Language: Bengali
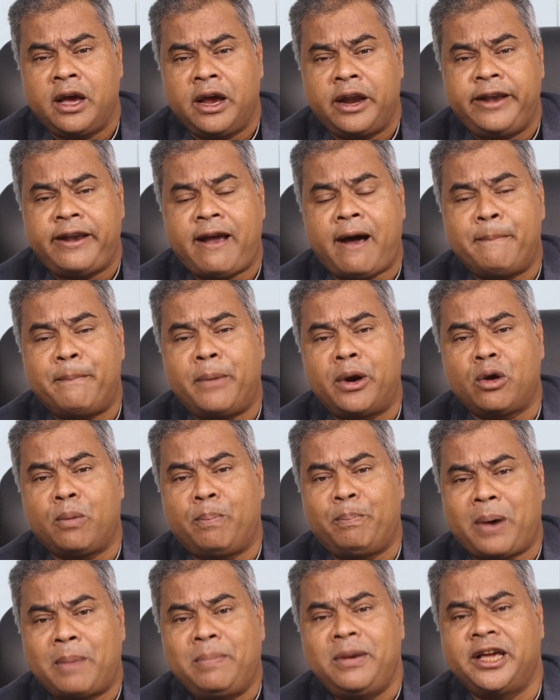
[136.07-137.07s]
নাম্বার অফ
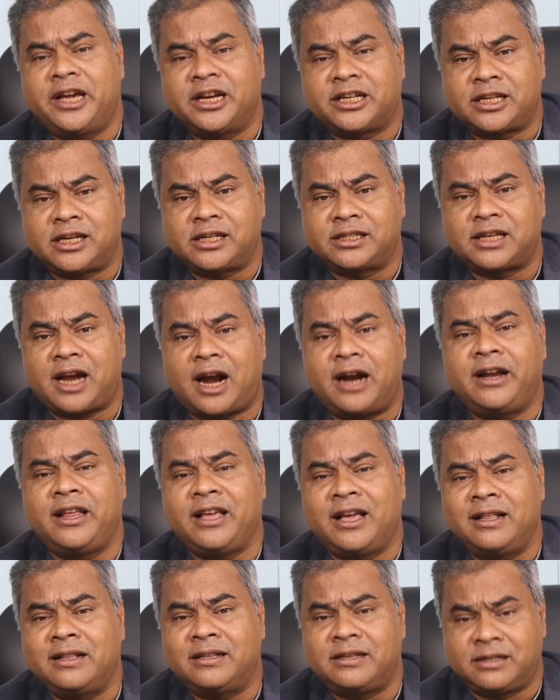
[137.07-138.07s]
পাবলিকেশনস
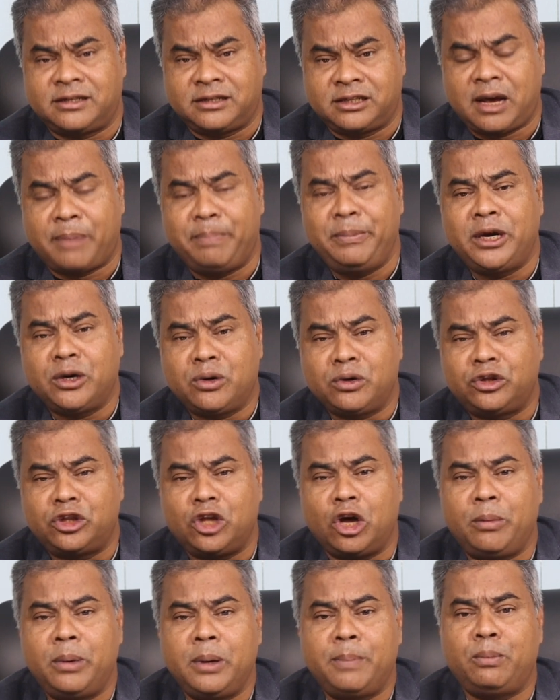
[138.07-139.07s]
আর্টিকেল সাবমিট করতে
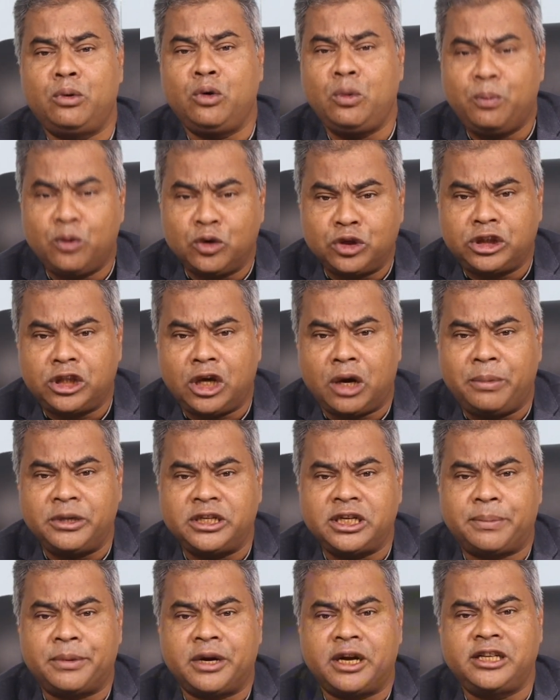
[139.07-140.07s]
হবে প্রুভ করতে হবে যে
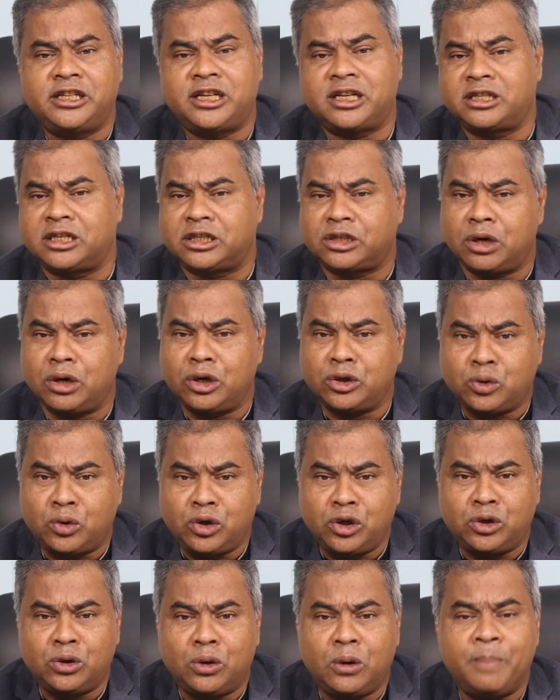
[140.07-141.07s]
আপনার রিসার্চের সঙ্গে
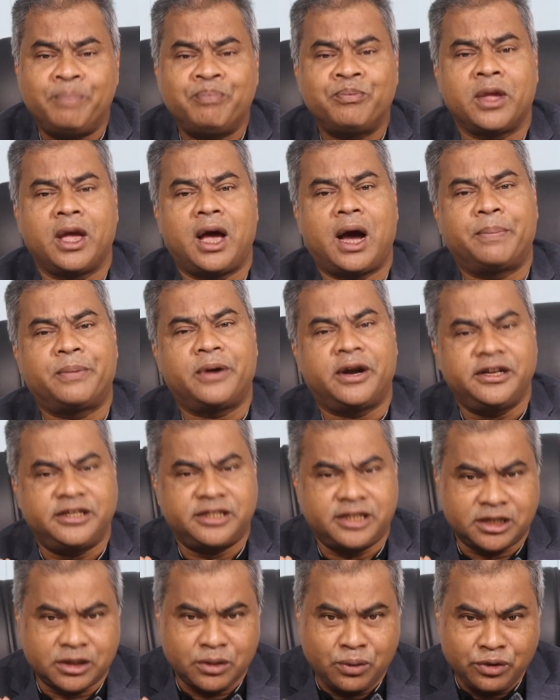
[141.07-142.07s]
জড়িত আপনারা
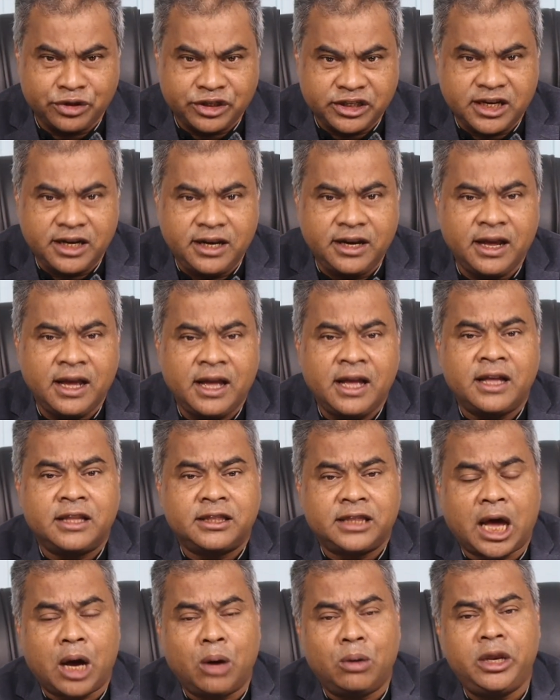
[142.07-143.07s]
রিসার্চ করছেন
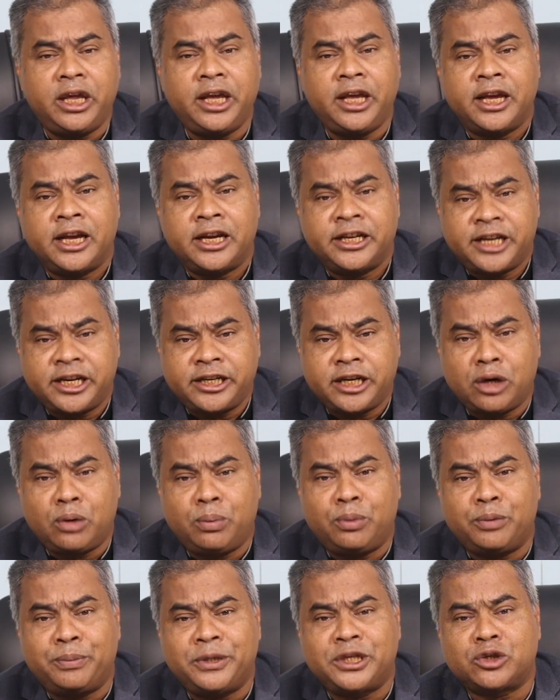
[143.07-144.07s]
তাহলে সেটার উপর
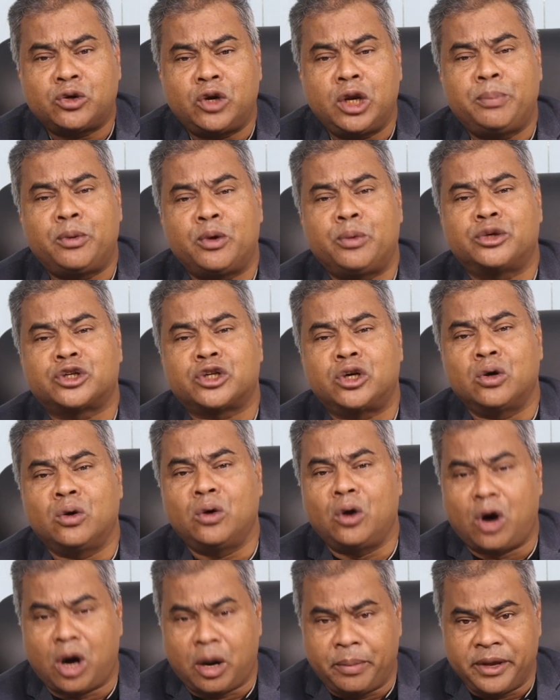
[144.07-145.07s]
বেশ করেই প্রমোশনগুলো
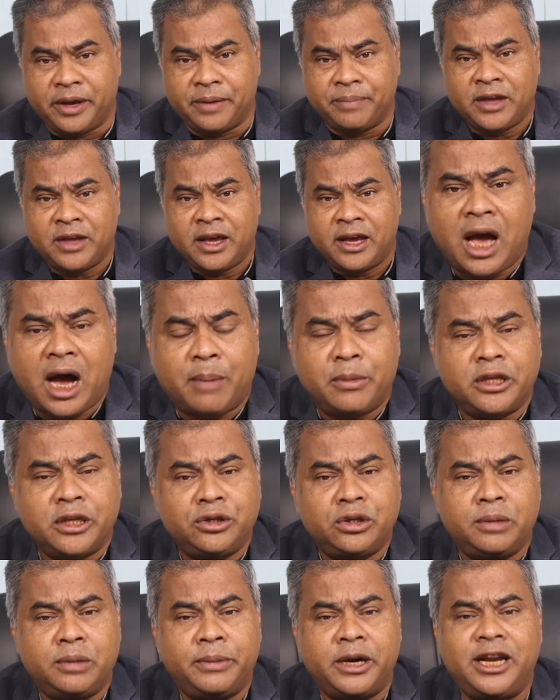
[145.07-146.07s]
হবে আমাদের
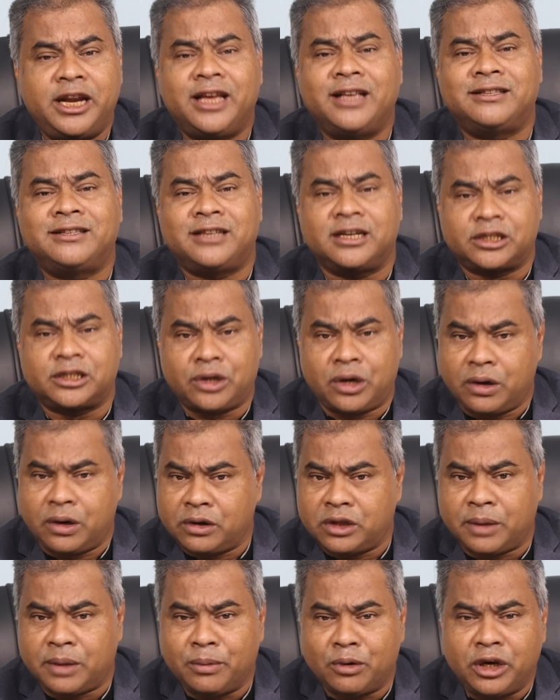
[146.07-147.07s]
যদি মেডিকেল সেক্টরের
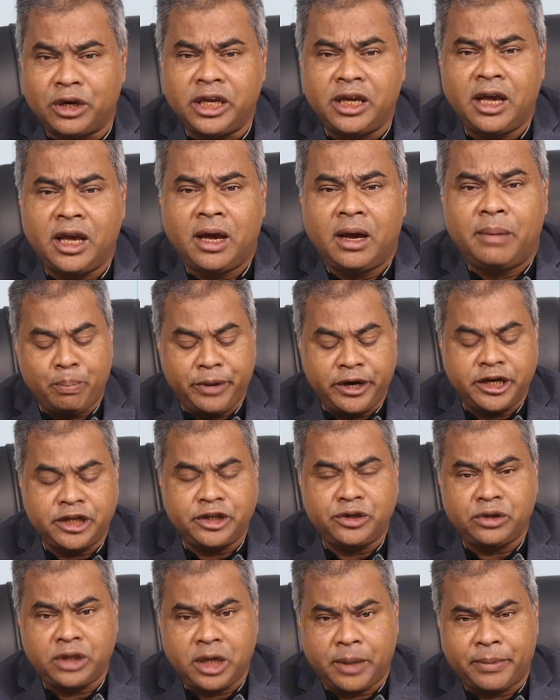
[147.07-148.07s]
কথা বলি গভর্নমেন্টের
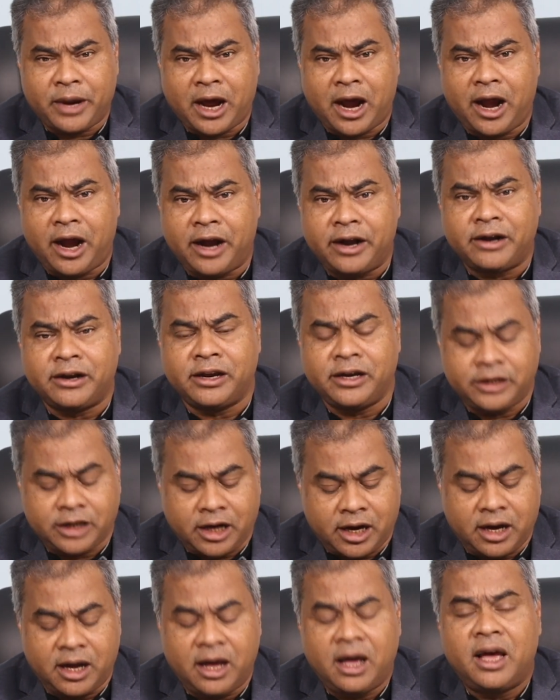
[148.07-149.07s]
যদি আমরা হায়ারার্কিটা
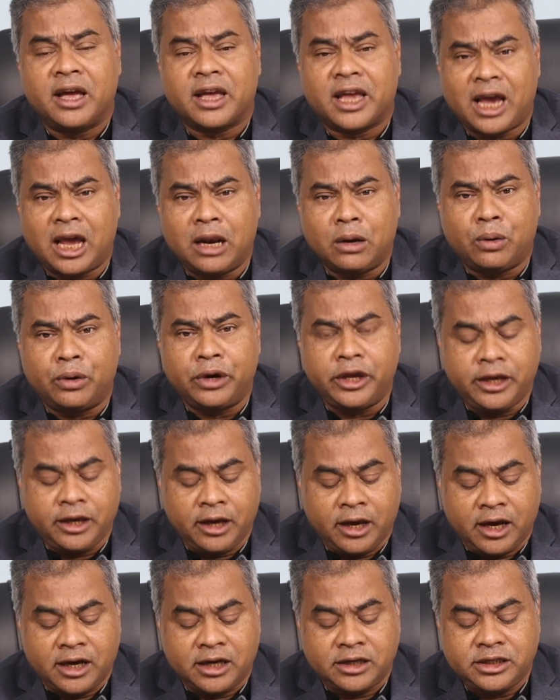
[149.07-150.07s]
খেয়াল করি
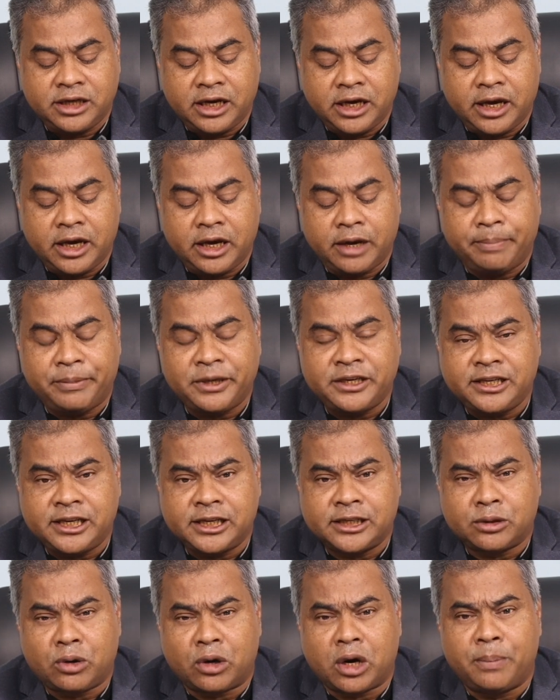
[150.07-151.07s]
যে বিসিএস
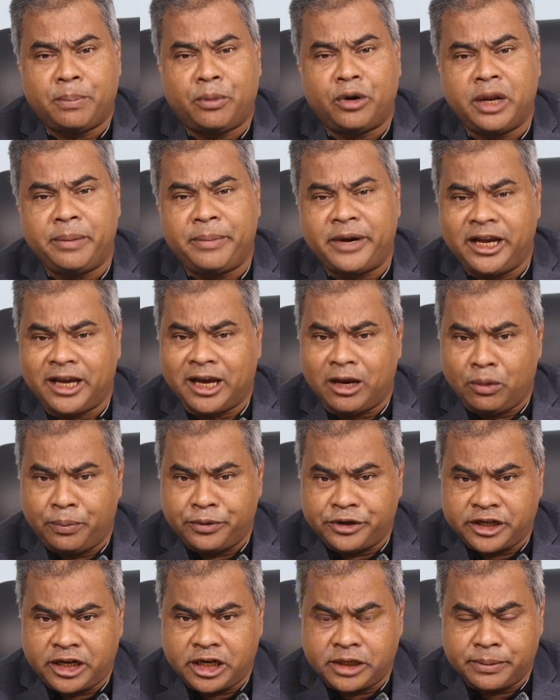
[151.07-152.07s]
করার পরে মেডিকেল
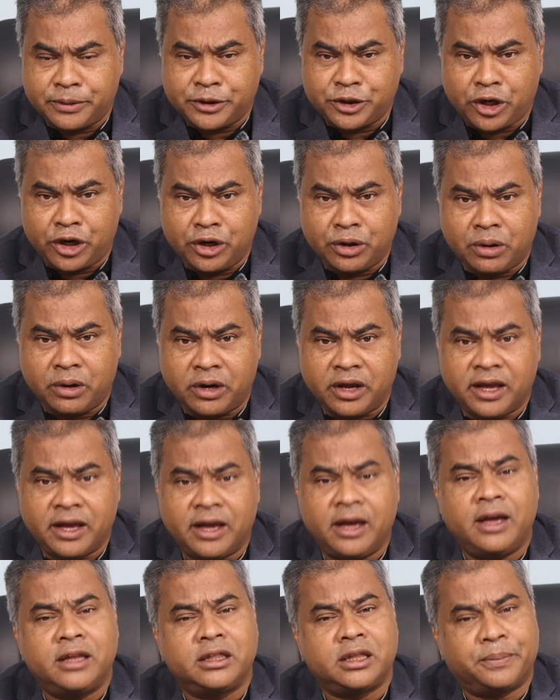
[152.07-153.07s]
অফিসার হিসেবে জয়েন করে
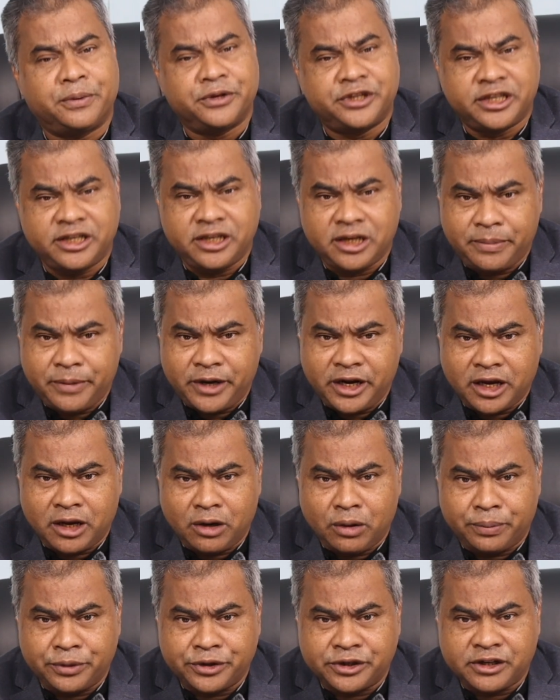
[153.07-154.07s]
তারপর সিনিয়র মেডিকেল
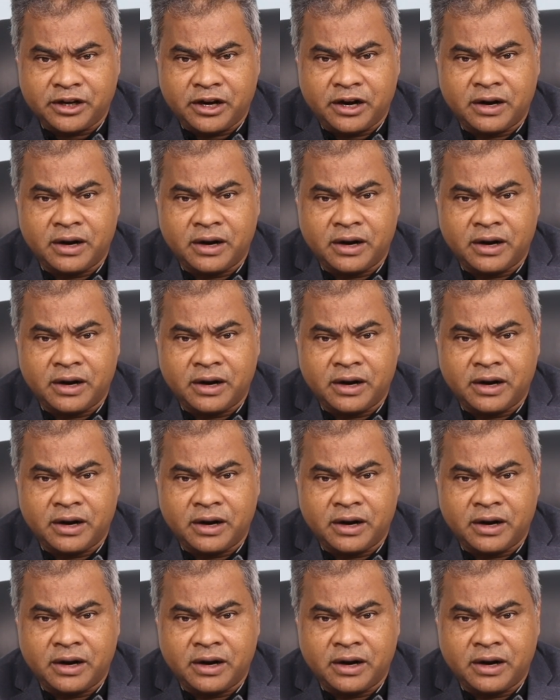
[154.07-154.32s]
অফিসার